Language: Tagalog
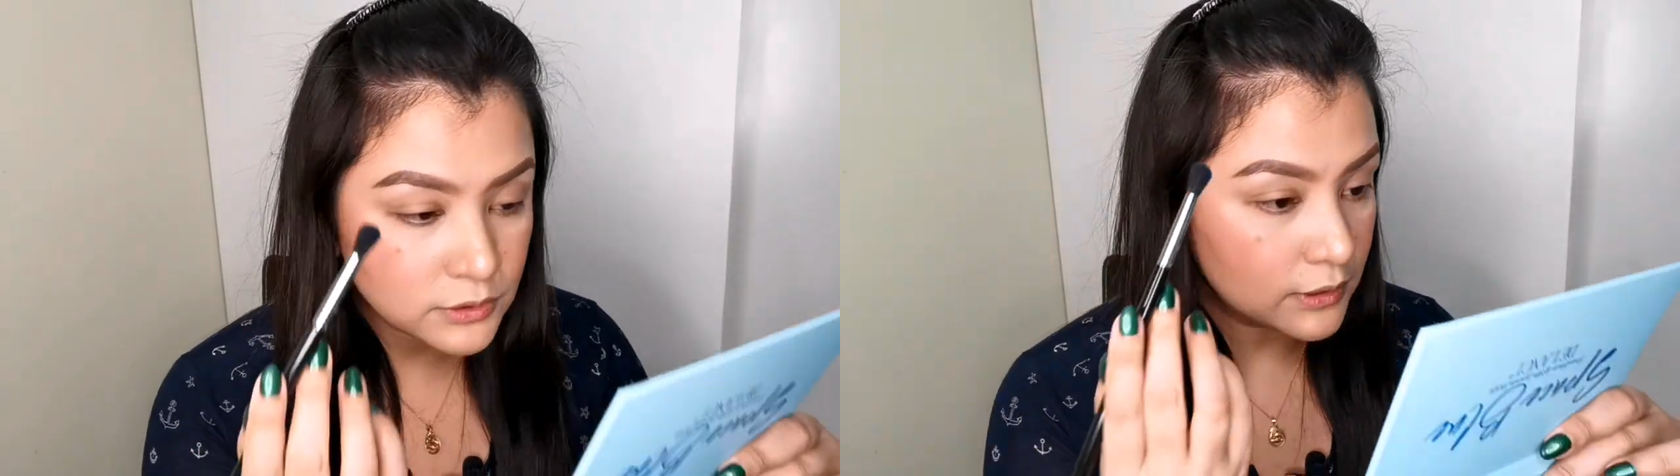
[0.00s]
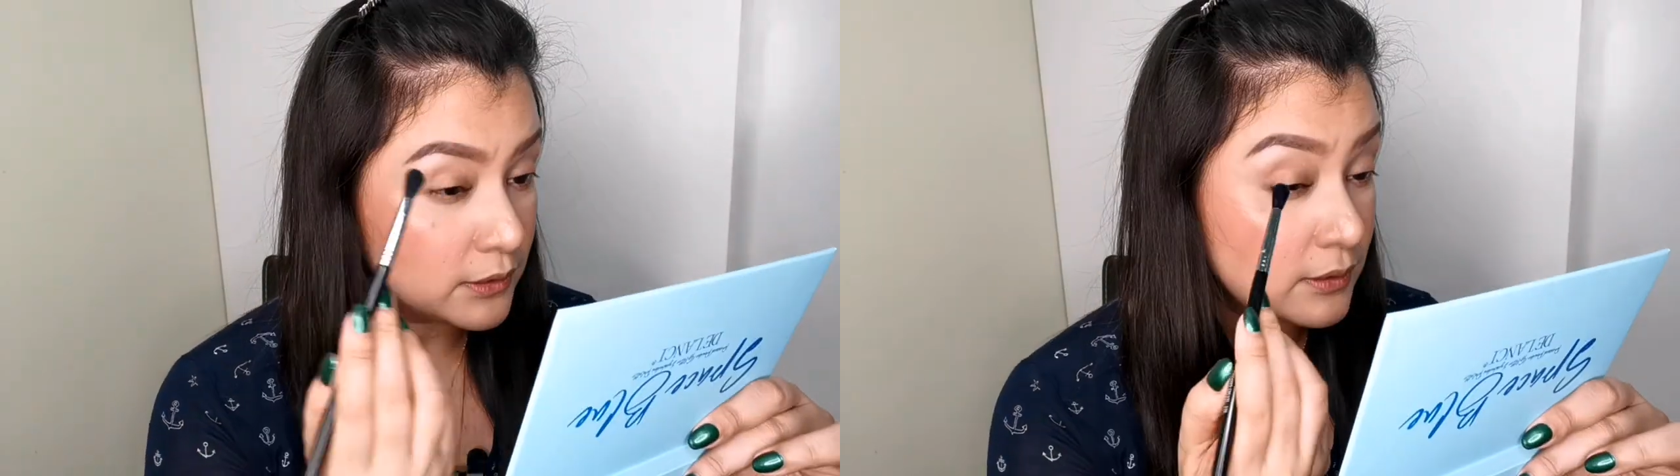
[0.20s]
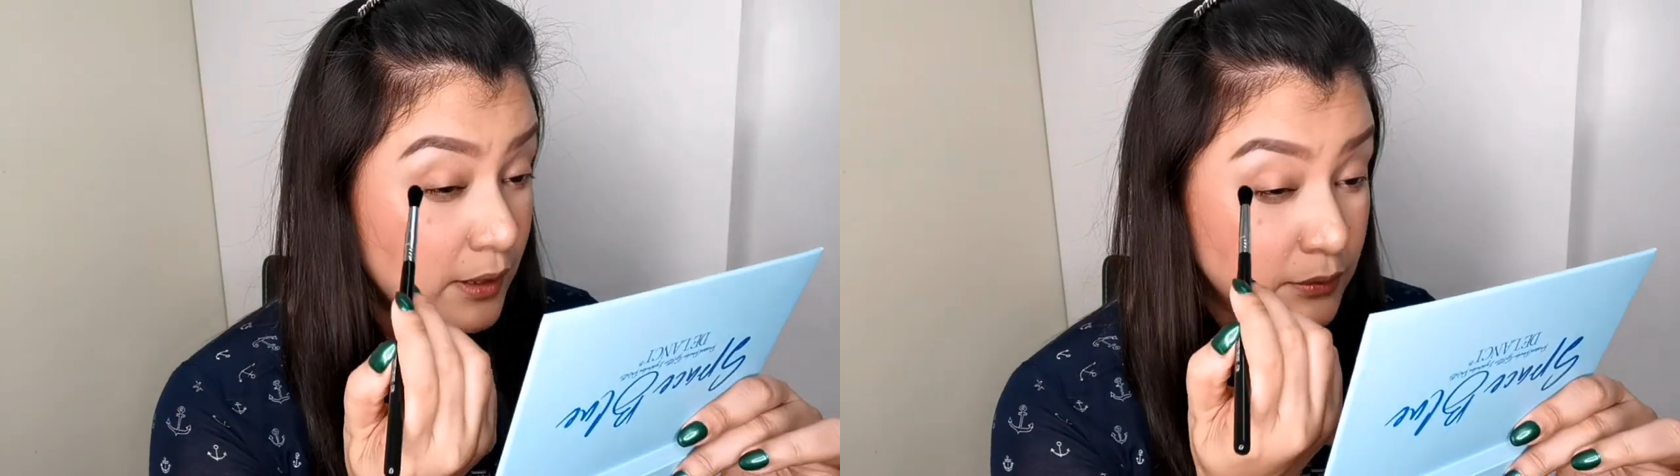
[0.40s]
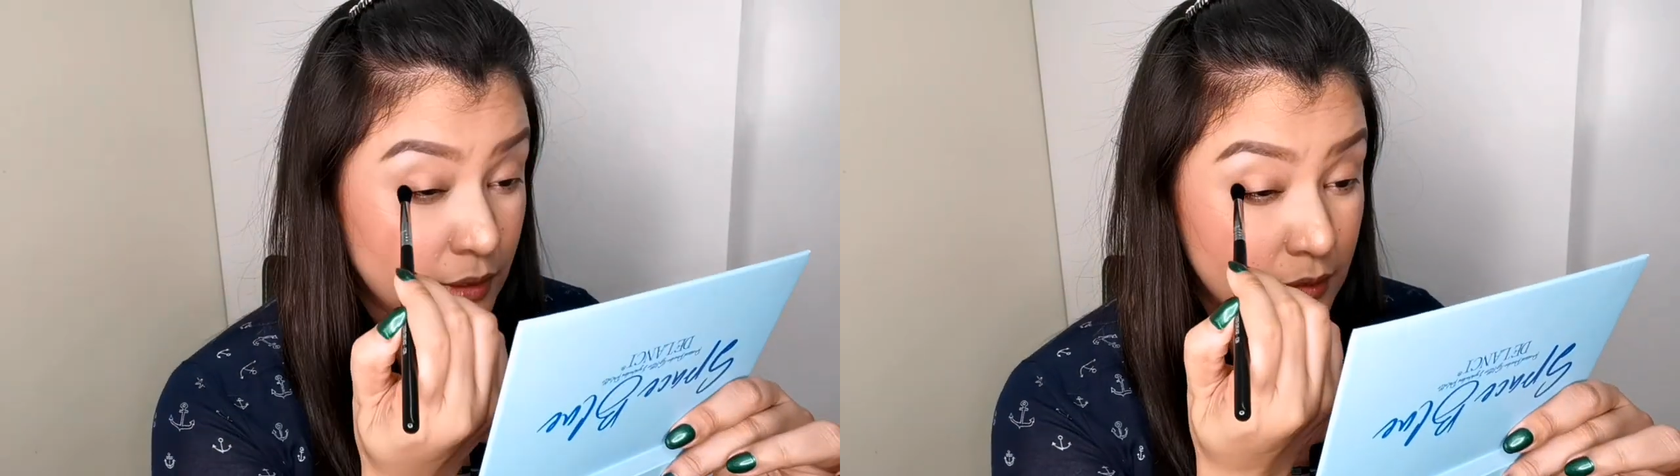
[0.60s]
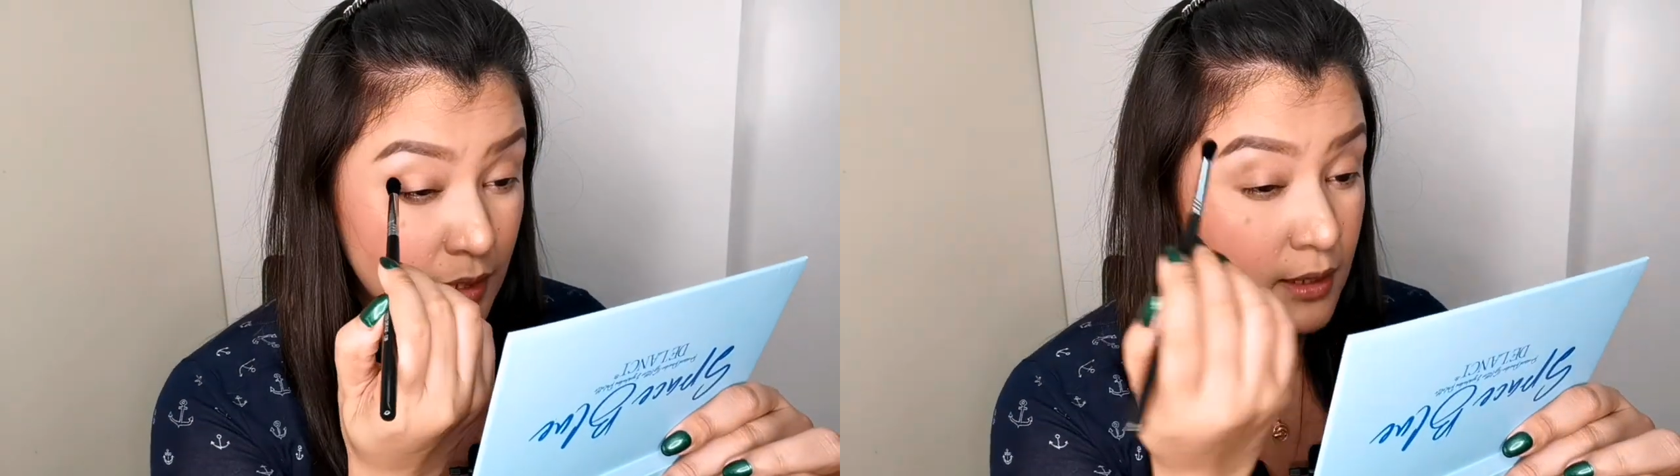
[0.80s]
Start na
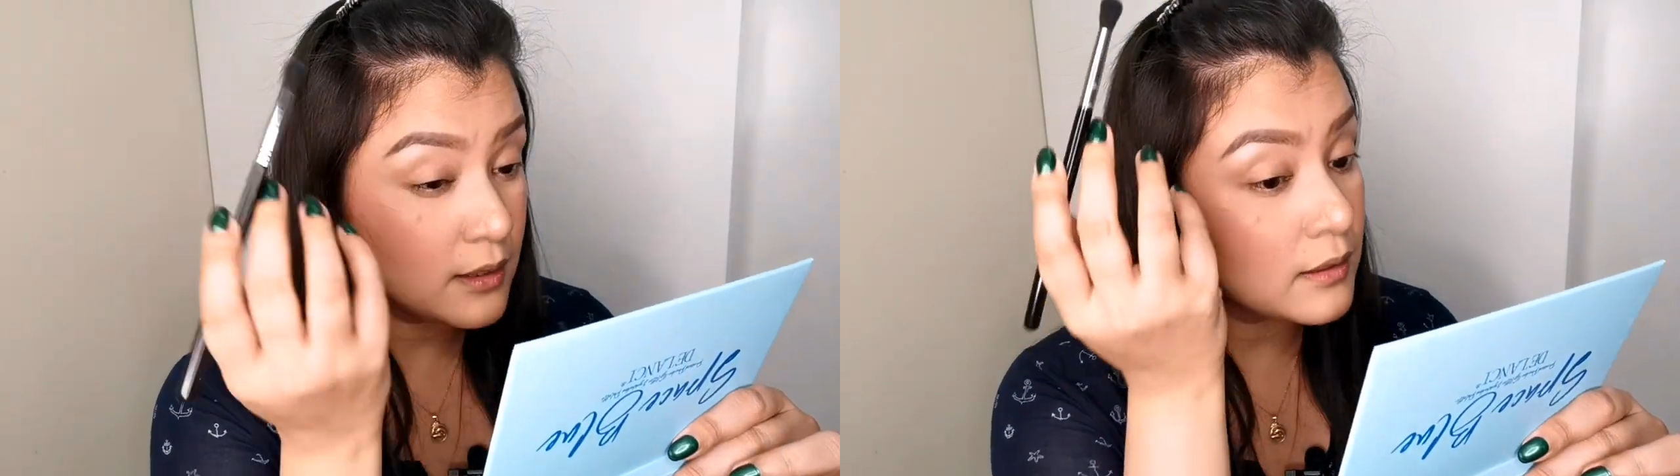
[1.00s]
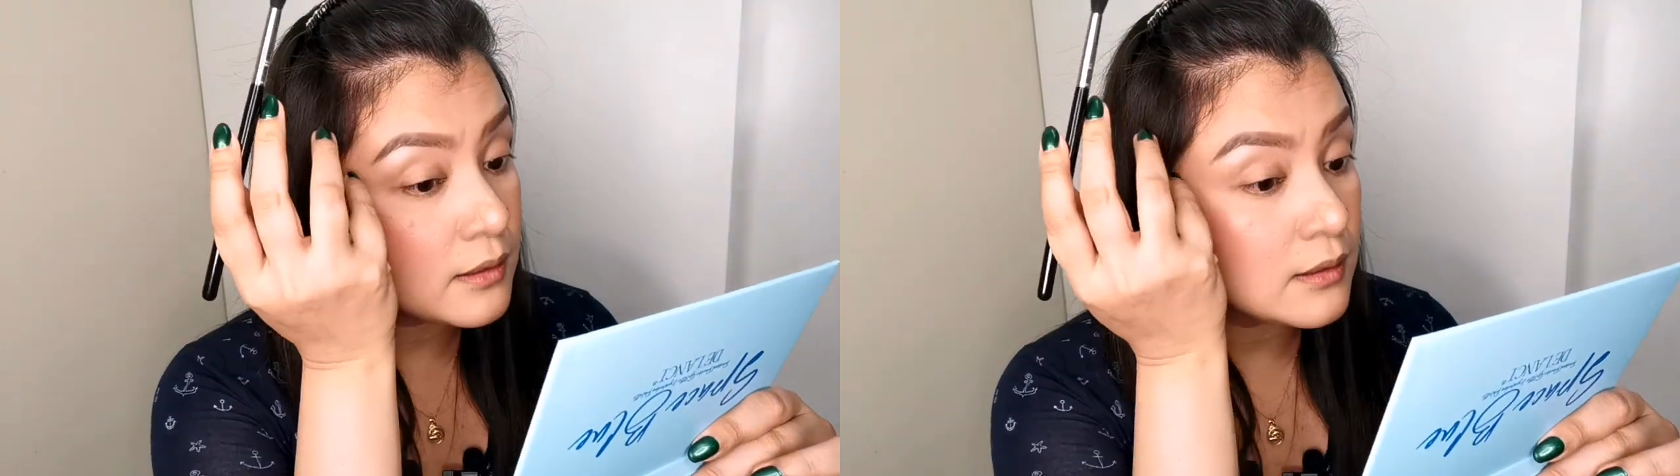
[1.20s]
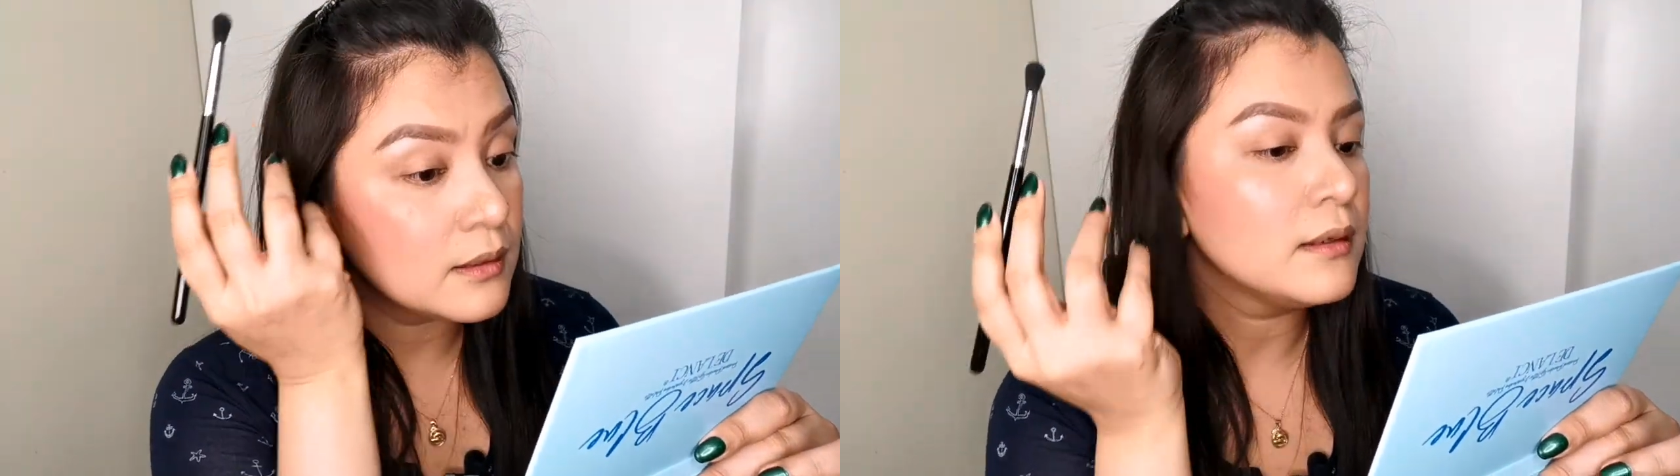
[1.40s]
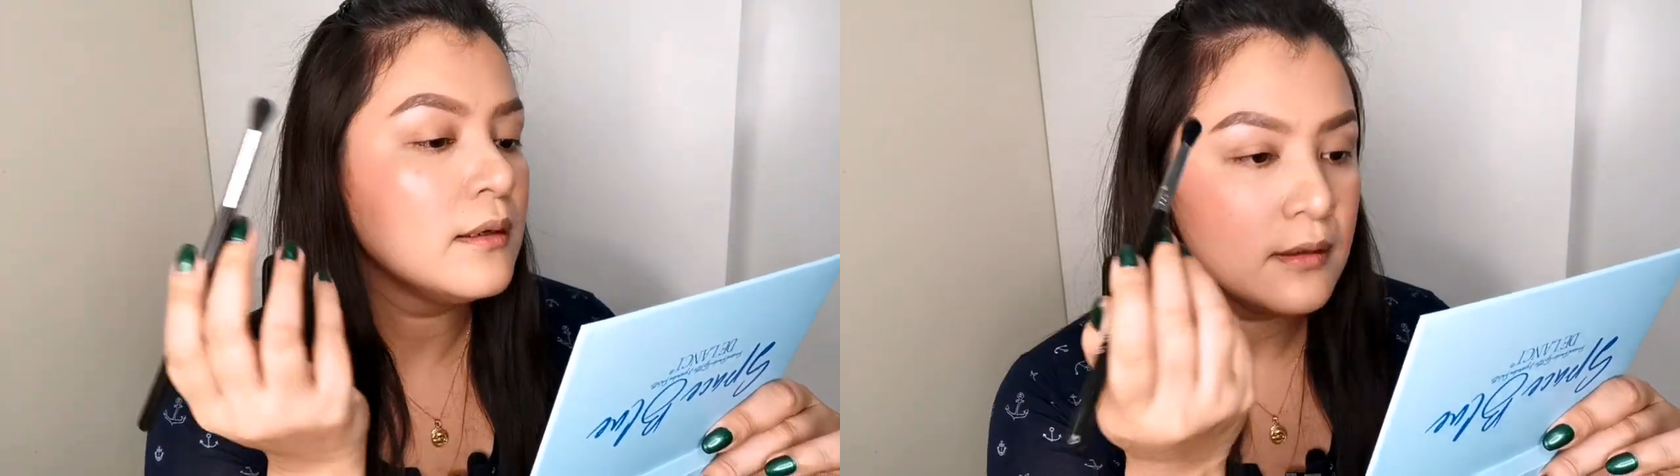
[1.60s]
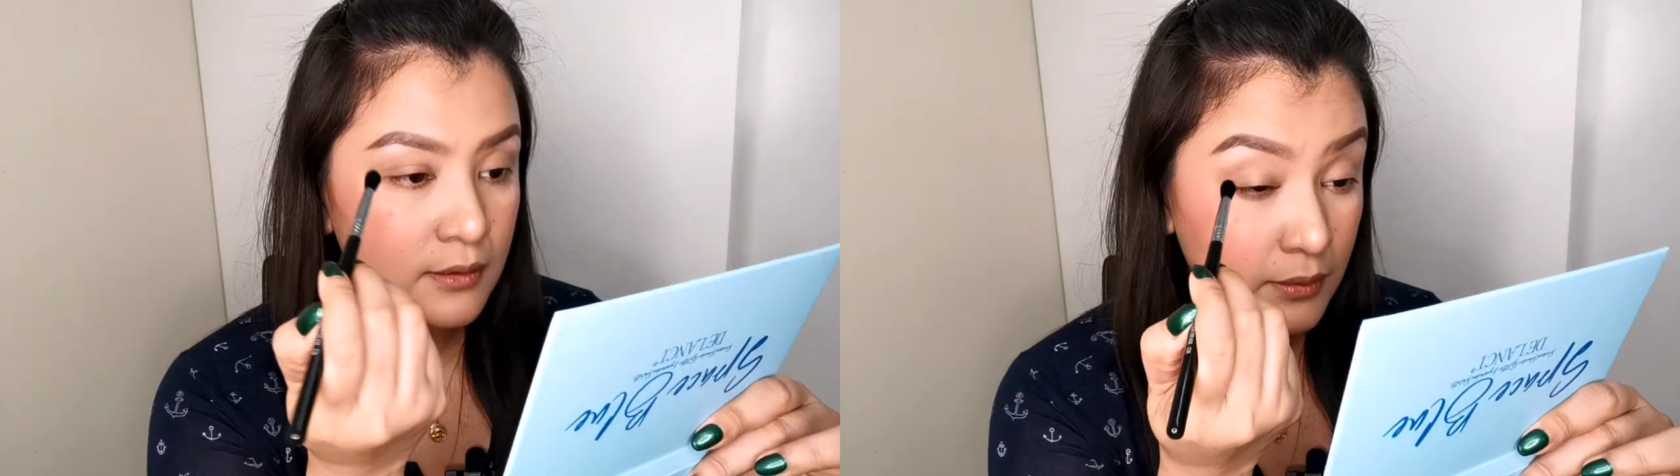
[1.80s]
tayong daldal.
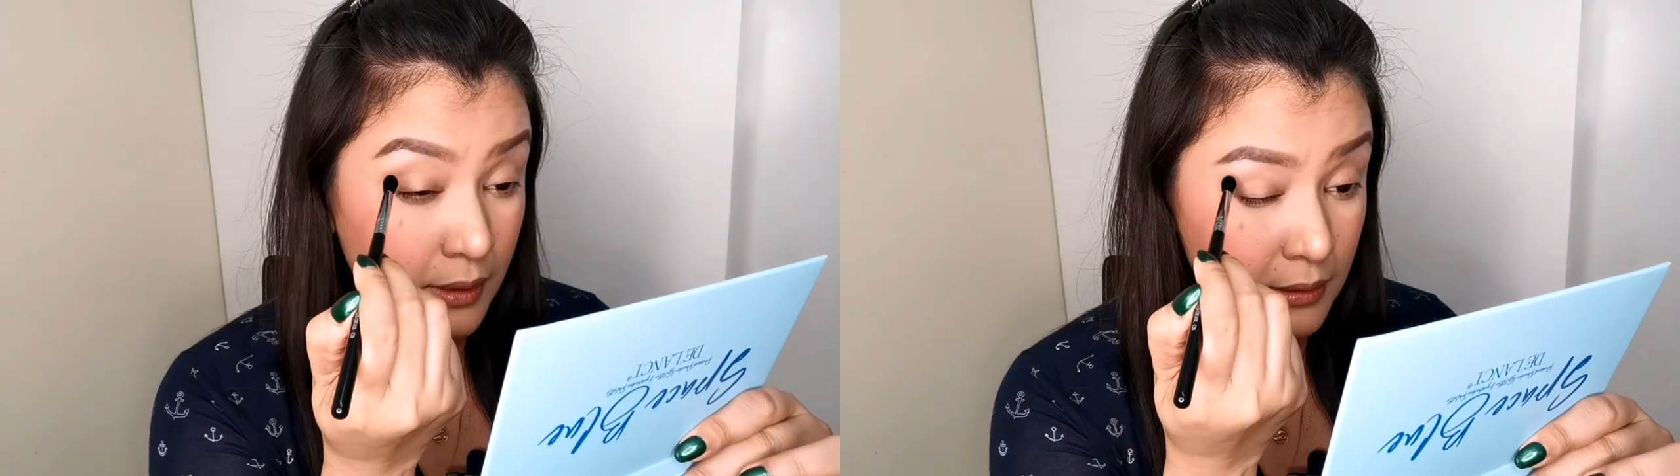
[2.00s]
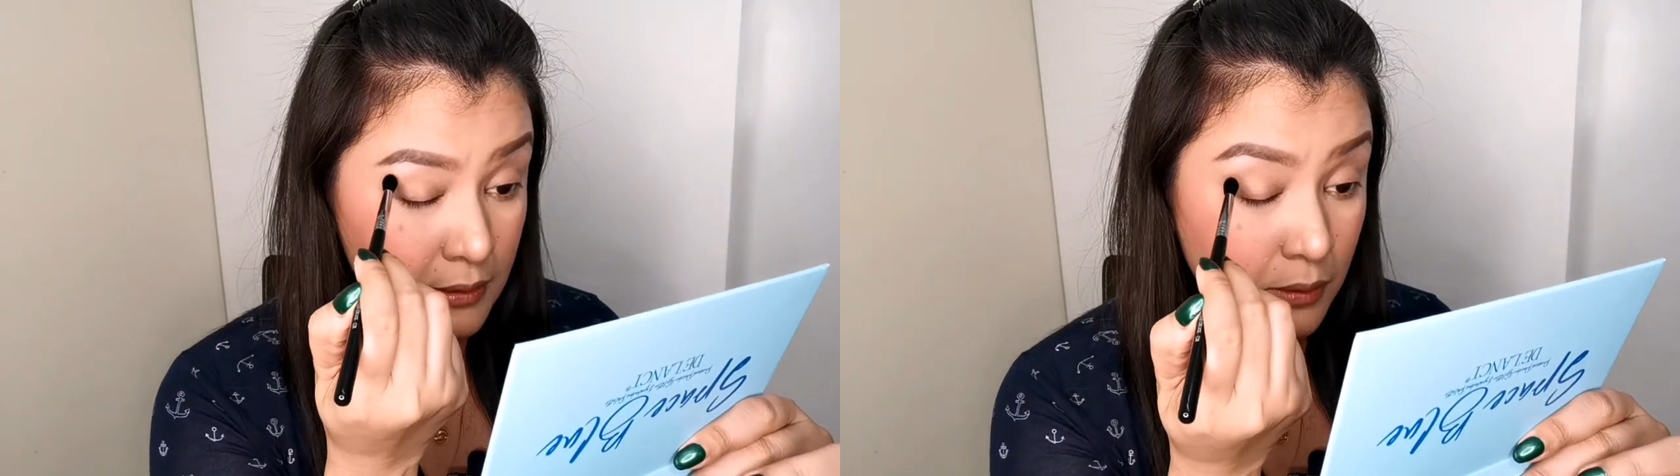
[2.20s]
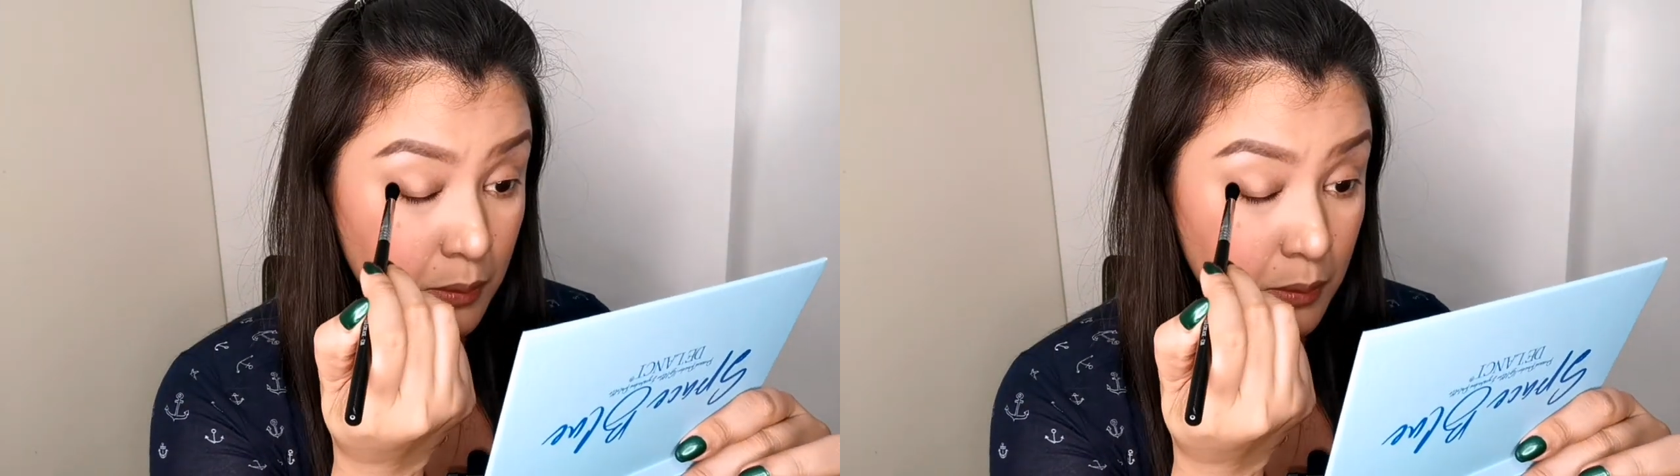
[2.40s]
Okay.